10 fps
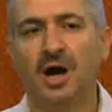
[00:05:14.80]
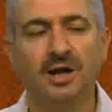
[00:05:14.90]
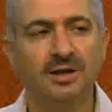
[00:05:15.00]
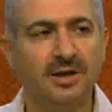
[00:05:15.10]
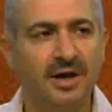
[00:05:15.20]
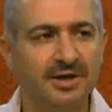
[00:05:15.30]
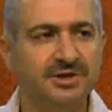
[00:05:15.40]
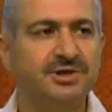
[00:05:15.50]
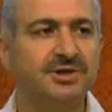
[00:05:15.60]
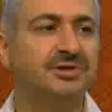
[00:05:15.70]
Allah
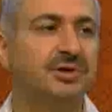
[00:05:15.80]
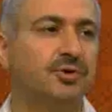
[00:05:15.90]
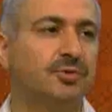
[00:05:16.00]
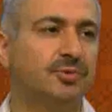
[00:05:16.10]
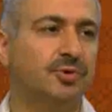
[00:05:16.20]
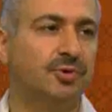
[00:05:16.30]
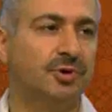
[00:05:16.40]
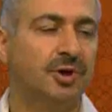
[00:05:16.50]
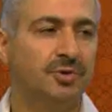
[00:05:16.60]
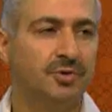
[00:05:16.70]
için işliyorum
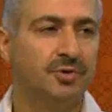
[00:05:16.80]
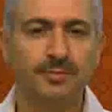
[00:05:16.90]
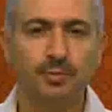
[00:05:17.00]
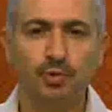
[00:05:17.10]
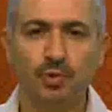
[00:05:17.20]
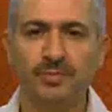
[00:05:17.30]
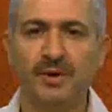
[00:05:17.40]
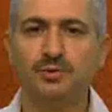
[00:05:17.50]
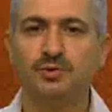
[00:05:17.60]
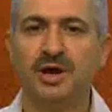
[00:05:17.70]
diyor. Dolayısıyla bütün
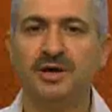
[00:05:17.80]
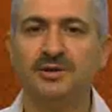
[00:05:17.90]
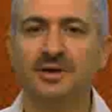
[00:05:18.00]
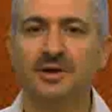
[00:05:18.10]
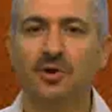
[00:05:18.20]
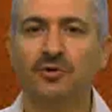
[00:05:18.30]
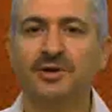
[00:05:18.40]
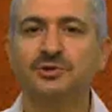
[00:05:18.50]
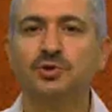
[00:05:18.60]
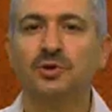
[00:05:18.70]
mevcudat
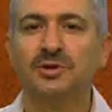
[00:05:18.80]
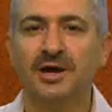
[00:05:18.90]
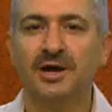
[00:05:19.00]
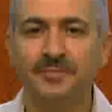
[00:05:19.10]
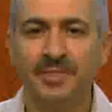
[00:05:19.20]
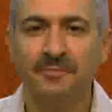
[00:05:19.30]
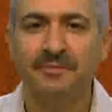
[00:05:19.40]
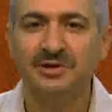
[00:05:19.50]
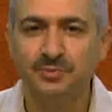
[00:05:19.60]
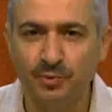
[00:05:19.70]
ona zorla
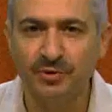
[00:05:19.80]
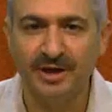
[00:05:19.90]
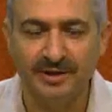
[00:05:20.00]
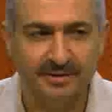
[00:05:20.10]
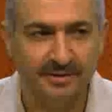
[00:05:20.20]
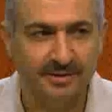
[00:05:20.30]
mecburen